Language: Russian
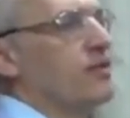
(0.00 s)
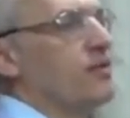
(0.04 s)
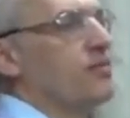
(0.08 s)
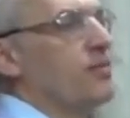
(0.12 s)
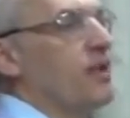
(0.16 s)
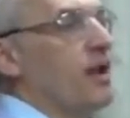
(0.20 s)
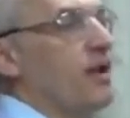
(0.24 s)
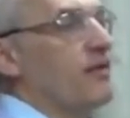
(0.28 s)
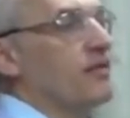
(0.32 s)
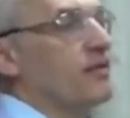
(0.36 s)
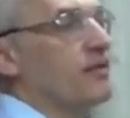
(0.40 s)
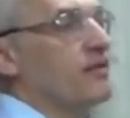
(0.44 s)
равно
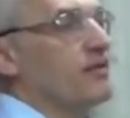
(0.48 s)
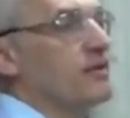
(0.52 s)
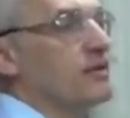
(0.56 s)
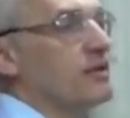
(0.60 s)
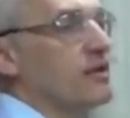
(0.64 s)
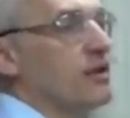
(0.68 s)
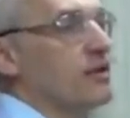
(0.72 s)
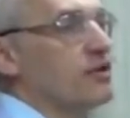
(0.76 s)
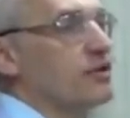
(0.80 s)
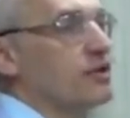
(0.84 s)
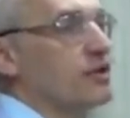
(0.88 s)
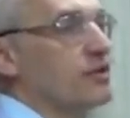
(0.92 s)
правда
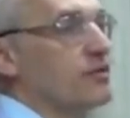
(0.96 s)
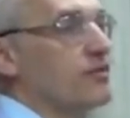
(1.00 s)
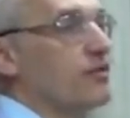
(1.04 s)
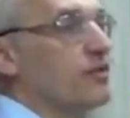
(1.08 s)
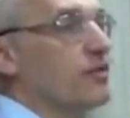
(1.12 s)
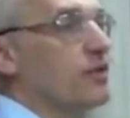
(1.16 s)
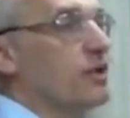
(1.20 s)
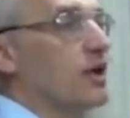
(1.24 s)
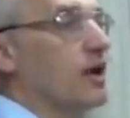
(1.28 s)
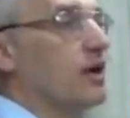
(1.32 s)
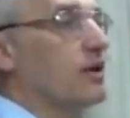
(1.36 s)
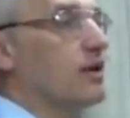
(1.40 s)

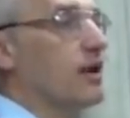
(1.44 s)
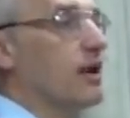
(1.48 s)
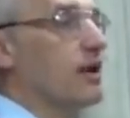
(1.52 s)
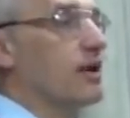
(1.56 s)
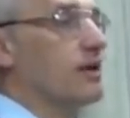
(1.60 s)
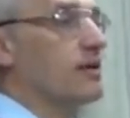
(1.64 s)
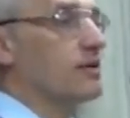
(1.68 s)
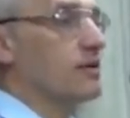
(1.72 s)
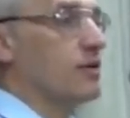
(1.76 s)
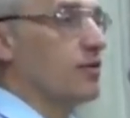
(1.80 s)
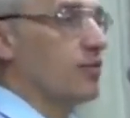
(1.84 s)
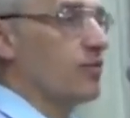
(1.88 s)
восторжествует, когда
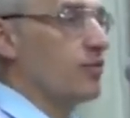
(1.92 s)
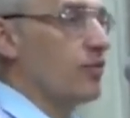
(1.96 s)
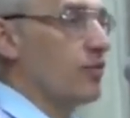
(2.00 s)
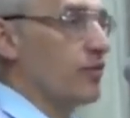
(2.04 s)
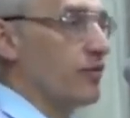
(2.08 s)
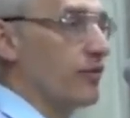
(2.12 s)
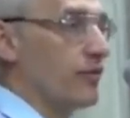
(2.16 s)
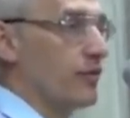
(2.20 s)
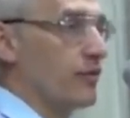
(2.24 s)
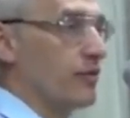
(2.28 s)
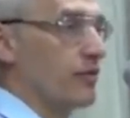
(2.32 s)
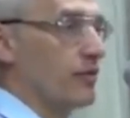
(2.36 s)
есть
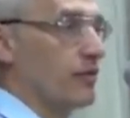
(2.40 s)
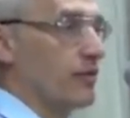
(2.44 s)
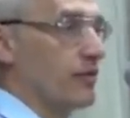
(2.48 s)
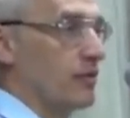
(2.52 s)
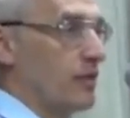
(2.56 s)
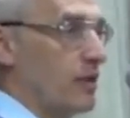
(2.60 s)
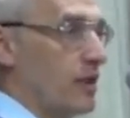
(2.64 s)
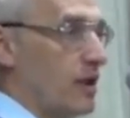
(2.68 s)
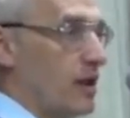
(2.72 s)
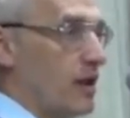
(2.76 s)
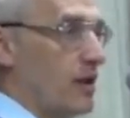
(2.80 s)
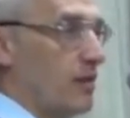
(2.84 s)
любовь.
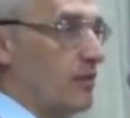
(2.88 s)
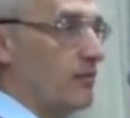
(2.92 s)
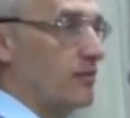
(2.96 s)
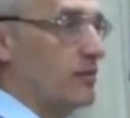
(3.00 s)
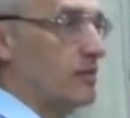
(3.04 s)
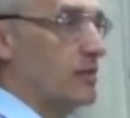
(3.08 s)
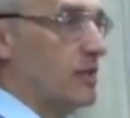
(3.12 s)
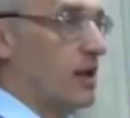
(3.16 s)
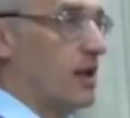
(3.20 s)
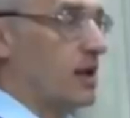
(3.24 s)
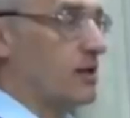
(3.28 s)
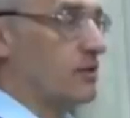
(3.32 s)
И я
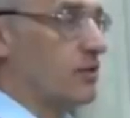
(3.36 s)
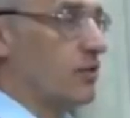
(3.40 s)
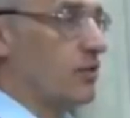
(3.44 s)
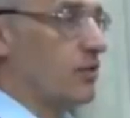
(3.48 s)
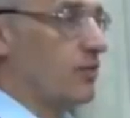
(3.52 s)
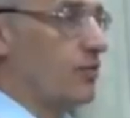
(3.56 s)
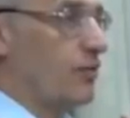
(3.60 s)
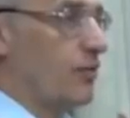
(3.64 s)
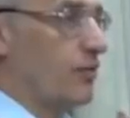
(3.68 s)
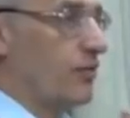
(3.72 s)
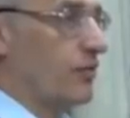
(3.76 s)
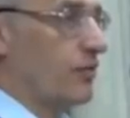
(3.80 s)
сразу
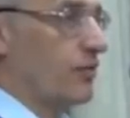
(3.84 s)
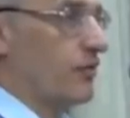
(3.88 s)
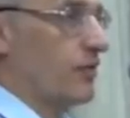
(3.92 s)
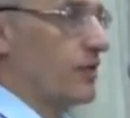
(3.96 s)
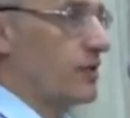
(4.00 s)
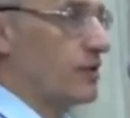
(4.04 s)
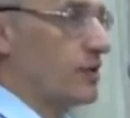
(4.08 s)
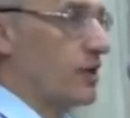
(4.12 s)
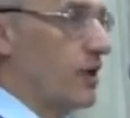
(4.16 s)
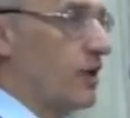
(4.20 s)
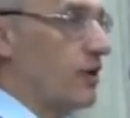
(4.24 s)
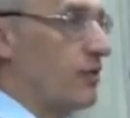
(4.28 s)
любовь
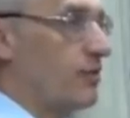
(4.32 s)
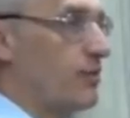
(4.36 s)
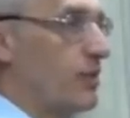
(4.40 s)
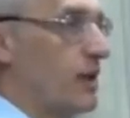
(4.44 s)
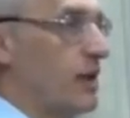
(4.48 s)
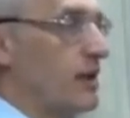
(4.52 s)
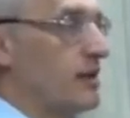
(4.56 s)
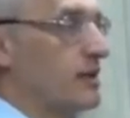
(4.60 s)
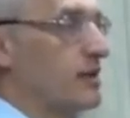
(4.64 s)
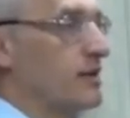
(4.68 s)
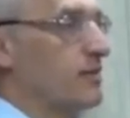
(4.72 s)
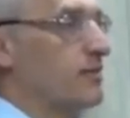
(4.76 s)
утверждаю
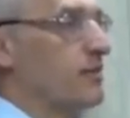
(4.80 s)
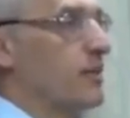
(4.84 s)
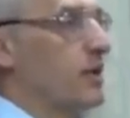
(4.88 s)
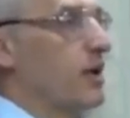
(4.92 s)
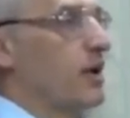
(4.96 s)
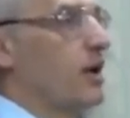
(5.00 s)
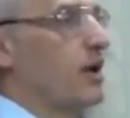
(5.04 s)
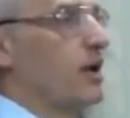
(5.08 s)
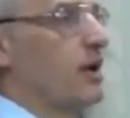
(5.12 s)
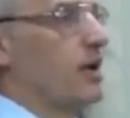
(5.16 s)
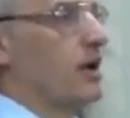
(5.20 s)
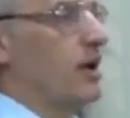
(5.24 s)
принцип.
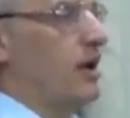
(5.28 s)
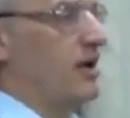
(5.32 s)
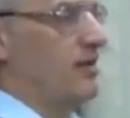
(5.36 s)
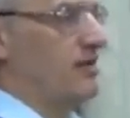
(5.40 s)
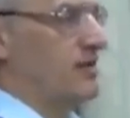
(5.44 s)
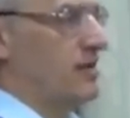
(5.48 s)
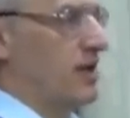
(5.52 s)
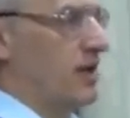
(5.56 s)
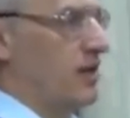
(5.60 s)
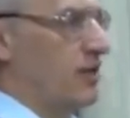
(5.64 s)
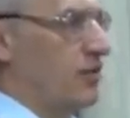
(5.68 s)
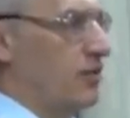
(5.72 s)
Я
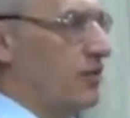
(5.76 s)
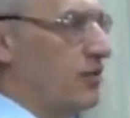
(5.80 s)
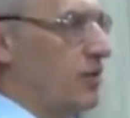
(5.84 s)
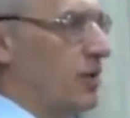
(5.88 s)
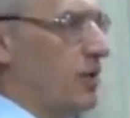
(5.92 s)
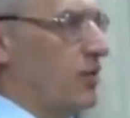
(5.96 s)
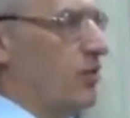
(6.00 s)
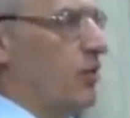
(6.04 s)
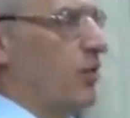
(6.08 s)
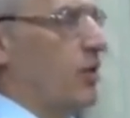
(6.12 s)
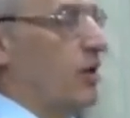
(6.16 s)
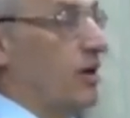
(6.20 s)
встаю
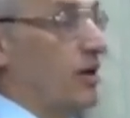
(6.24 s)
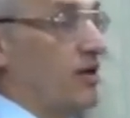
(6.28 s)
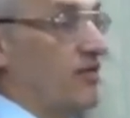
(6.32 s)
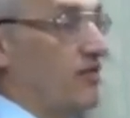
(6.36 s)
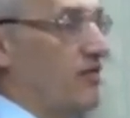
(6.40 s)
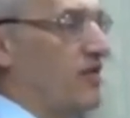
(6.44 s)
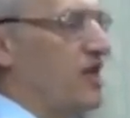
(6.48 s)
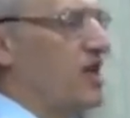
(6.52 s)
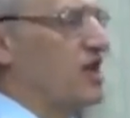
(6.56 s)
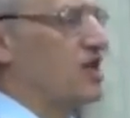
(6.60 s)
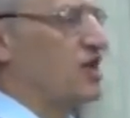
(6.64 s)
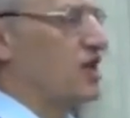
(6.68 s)
такой
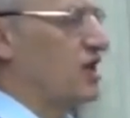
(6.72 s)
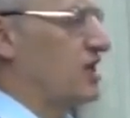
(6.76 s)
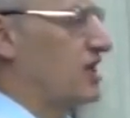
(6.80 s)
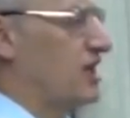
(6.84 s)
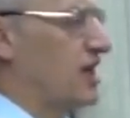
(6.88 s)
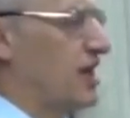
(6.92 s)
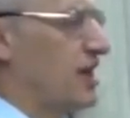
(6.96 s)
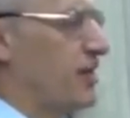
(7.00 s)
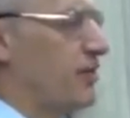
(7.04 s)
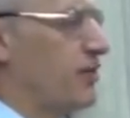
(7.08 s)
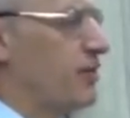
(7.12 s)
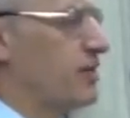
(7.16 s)
внешне
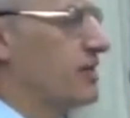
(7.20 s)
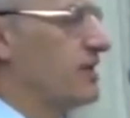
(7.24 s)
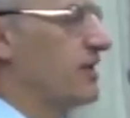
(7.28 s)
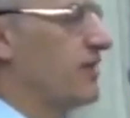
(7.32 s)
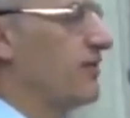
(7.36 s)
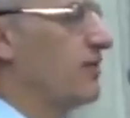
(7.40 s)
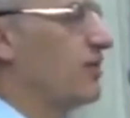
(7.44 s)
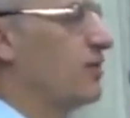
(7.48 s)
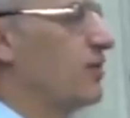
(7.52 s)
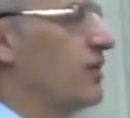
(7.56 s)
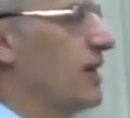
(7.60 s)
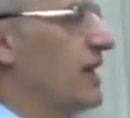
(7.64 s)

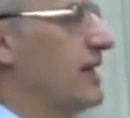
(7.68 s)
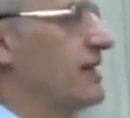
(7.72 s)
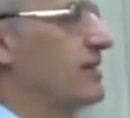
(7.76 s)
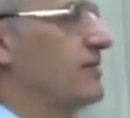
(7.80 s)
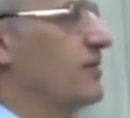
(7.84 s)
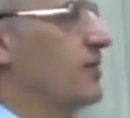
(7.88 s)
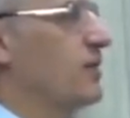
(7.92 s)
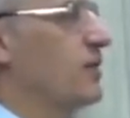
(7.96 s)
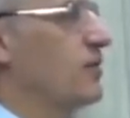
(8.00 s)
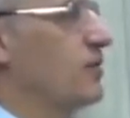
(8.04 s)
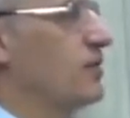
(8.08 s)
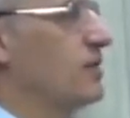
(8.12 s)
серьезный, внутри
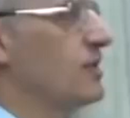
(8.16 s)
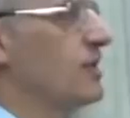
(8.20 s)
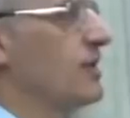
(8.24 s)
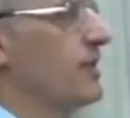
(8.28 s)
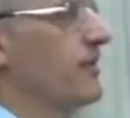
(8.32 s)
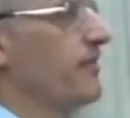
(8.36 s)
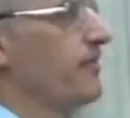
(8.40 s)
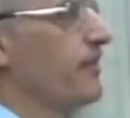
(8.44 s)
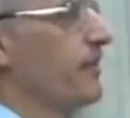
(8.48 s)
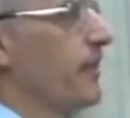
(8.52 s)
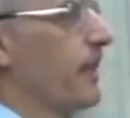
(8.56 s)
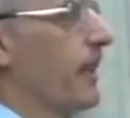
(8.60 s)
смеюсь
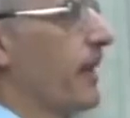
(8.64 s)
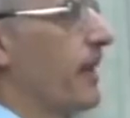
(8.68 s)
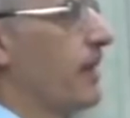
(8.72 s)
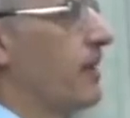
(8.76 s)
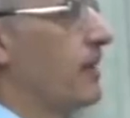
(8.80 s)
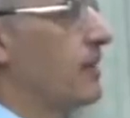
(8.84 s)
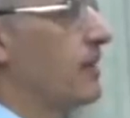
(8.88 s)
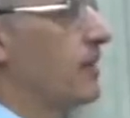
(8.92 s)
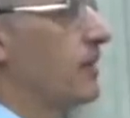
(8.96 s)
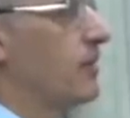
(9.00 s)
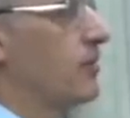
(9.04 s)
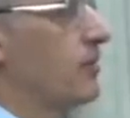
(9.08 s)

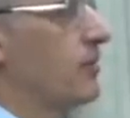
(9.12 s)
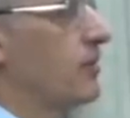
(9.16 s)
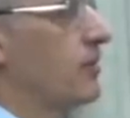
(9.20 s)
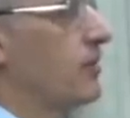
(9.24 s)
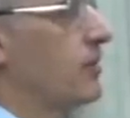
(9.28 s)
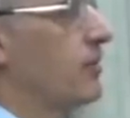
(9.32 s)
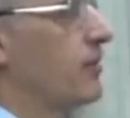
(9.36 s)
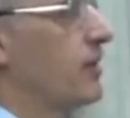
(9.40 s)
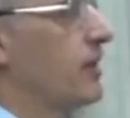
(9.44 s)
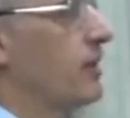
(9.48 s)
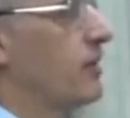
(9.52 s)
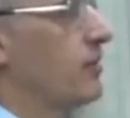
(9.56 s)
и такой
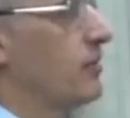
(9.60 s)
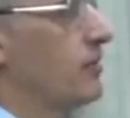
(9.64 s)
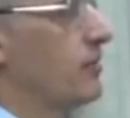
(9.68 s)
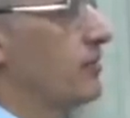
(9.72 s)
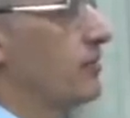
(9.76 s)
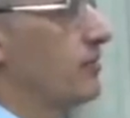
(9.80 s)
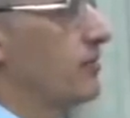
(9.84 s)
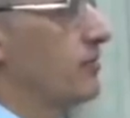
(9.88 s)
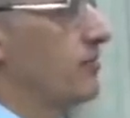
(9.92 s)
говорю,